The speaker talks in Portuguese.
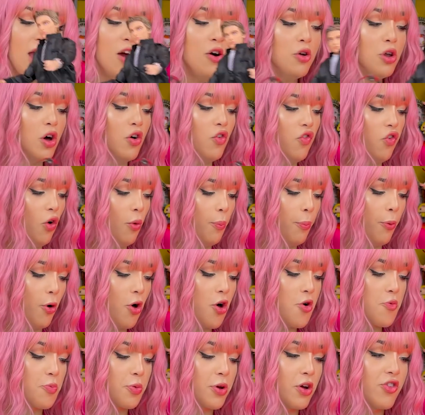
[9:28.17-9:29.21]
Eu não vou
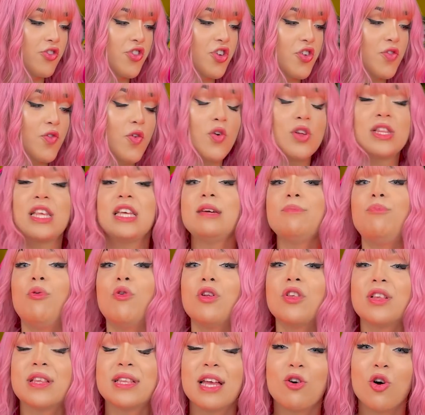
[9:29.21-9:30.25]
pôr, porque eu vou ter que
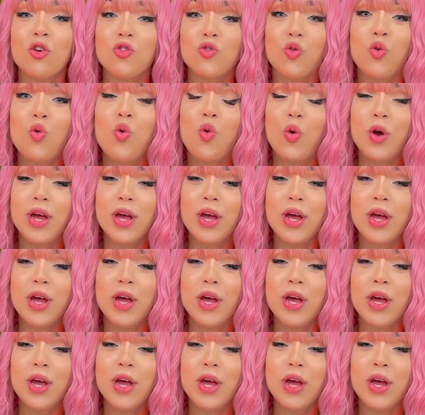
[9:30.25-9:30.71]
pôr esse negócio com